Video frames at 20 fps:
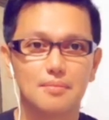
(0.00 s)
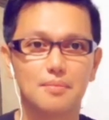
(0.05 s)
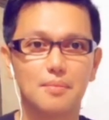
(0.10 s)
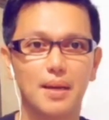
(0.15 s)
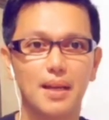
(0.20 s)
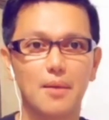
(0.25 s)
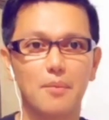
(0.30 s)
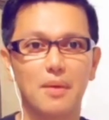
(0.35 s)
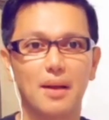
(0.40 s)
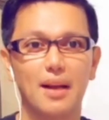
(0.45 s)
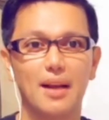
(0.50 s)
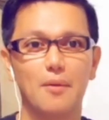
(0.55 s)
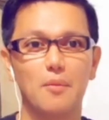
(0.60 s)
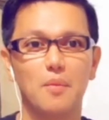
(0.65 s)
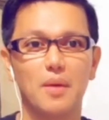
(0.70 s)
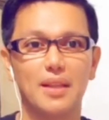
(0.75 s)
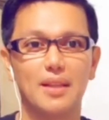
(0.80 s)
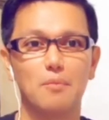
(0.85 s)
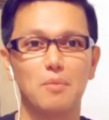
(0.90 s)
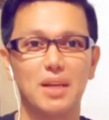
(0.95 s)
para maka-
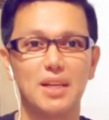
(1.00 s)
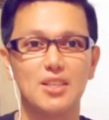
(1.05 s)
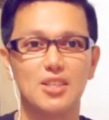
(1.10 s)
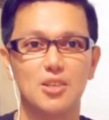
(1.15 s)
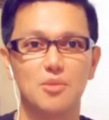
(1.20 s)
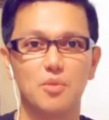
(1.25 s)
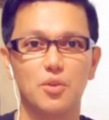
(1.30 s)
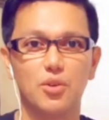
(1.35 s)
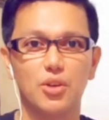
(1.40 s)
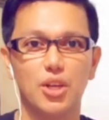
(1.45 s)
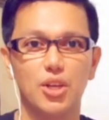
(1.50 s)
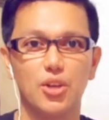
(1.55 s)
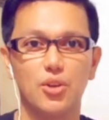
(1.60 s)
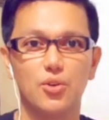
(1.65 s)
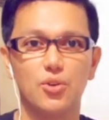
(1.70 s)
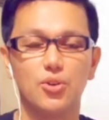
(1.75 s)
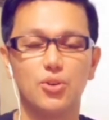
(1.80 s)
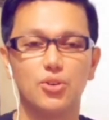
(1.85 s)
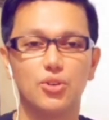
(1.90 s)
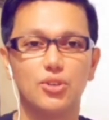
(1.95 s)
ma ko na
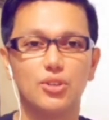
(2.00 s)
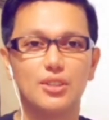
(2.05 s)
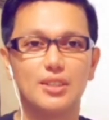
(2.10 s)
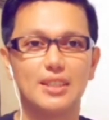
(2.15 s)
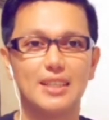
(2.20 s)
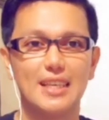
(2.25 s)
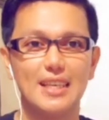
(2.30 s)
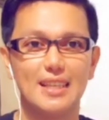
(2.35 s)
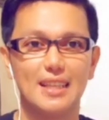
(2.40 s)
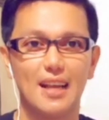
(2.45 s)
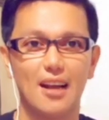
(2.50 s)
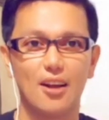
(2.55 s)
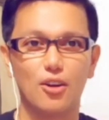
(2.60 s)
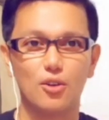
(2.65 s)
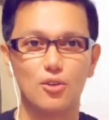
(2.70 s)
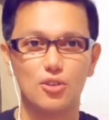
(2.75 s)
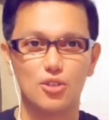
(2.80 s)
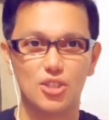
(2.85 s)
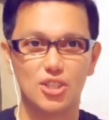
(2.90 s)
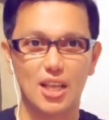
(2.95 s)
yung kita
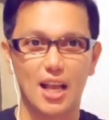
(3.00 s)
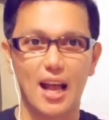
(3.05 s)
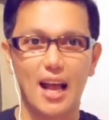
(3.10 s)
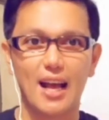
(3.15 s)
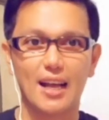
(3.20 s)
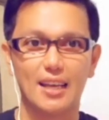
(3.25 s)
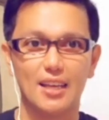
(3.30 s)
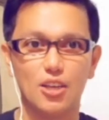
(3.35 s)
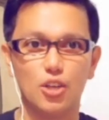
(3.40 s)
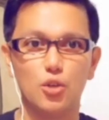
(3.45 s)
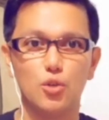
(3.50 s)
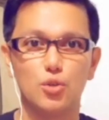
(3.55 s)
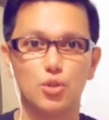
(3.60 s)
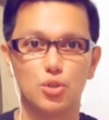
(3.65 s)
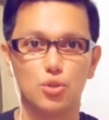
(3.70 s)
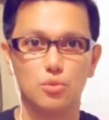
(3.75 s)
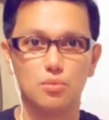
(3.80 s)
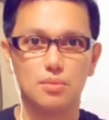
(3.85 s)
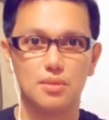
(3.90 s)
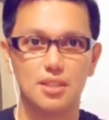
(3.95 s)
ko sa aking
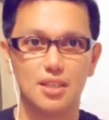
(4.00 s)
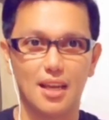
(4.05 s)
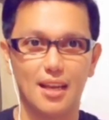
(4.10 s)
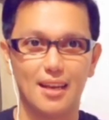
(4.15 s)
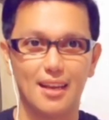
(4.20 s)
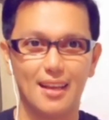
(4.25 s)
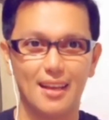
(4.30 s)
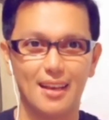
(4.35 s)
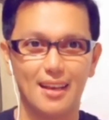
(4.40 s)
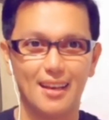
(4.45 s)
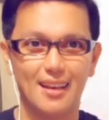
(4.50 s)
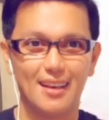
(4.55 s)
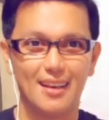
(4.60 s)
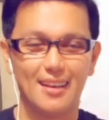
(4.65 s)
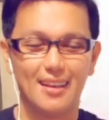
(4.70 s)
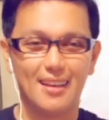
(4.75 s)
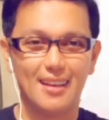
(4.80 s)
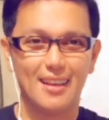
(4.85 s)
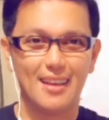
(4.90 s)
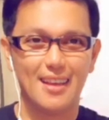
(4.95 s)
YouTube channel.
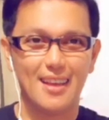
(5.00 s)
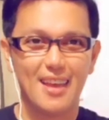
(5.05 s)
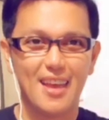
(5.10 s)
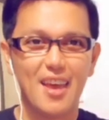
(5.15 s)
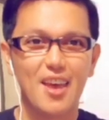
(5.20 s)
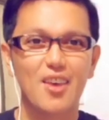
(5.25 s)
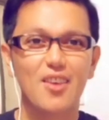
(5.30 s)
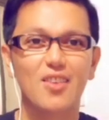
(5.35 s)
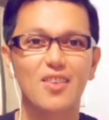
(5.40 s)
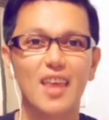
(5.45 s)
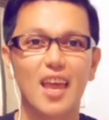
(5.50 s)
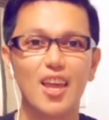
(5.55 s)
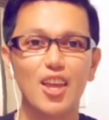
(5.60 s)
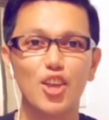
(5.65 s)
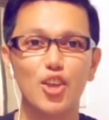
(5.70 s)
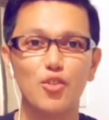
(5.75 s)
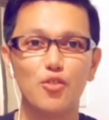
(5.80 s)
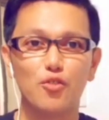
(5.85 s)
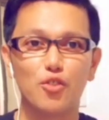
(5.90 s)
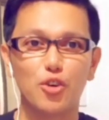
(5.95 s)
Thank
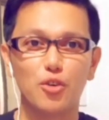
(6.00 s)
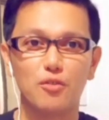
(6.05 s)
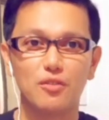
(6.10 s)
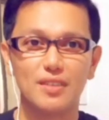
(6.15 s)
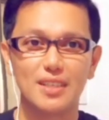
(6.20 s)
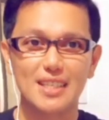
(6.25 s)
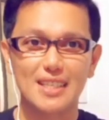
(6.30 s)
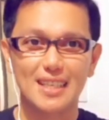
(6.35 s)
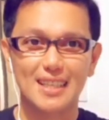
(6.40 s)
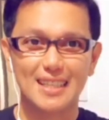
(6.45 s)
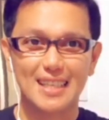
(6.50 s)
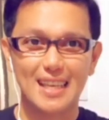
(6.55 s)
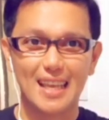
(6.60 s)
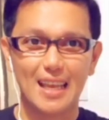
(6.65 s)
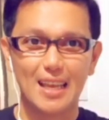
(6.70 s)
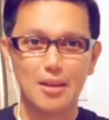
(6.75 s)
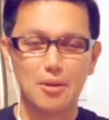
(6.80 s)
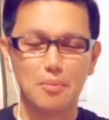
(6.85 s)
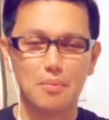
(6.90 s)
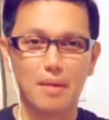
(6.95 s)
you for
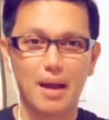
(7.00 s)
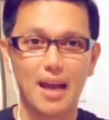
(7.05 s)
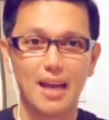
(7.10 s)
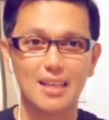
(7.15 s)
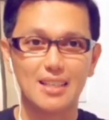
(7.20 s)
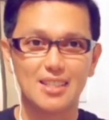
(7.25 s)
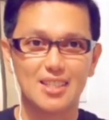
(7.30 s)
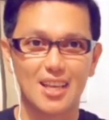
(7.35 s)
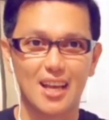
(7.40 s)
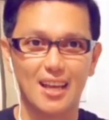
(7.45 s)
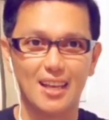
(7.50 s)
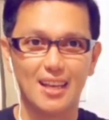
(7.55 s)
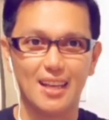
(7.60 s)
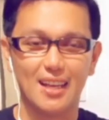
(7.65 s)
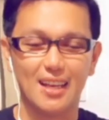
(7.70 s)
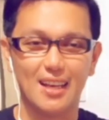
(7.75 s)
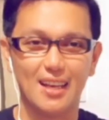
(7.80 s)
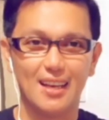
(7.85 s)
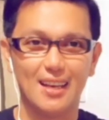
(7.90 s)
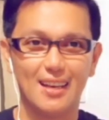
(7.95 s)
visiting my
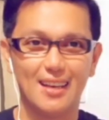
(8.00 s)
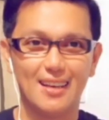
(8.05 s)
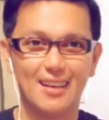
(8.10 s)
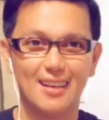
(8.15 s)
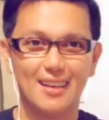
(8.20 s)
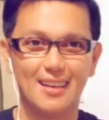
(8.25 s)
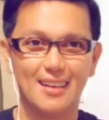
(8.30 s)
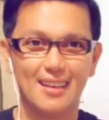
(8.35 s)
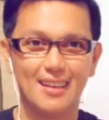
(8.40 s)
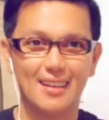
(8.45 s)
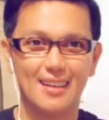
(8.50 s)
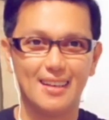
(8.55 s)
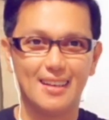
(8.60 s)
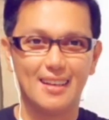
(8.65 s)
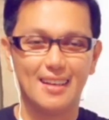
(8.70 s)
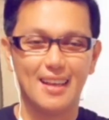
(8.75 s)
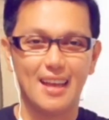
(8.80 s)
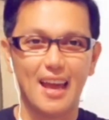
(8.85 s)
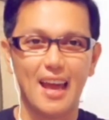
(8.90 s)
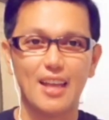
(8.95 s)
channel.
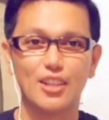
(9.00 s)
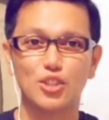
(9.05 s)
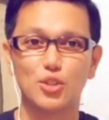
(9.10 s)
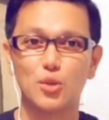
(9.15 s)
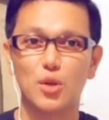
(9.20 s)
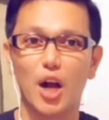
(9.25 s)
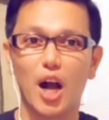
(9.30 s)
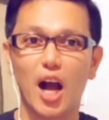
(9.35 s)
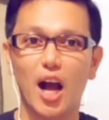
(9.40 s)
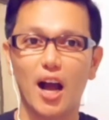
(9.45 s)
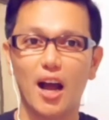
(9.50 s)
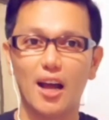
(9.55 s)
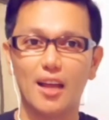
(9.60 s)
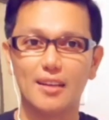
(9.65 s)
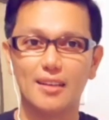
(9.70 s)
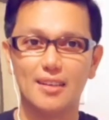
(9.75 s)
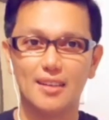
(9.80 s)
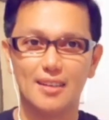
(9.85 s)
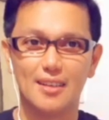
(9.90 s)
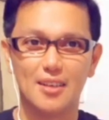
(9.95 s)
And to God
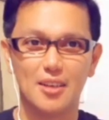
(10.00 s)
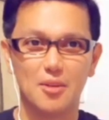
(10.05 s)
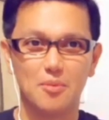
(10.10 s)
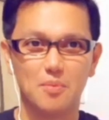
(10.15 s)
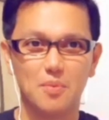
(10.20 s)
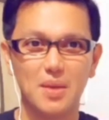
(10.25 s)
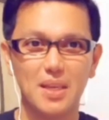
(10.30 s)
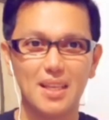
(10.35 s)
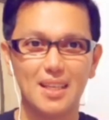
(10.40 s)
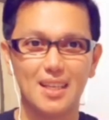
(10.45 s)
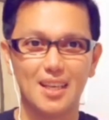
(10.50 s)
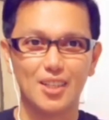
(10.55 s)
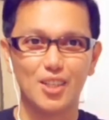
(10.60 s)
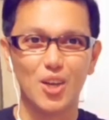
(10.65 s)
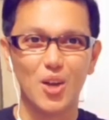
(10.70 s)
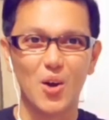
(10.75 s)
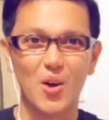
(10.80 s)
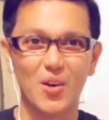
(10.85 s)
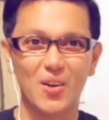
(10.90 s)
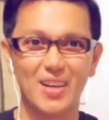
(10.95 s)
be the
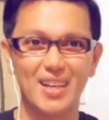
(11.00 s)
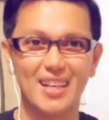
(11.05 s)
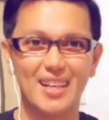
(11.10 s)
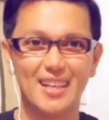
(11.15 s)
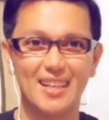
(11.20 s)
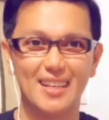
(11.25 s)
glory.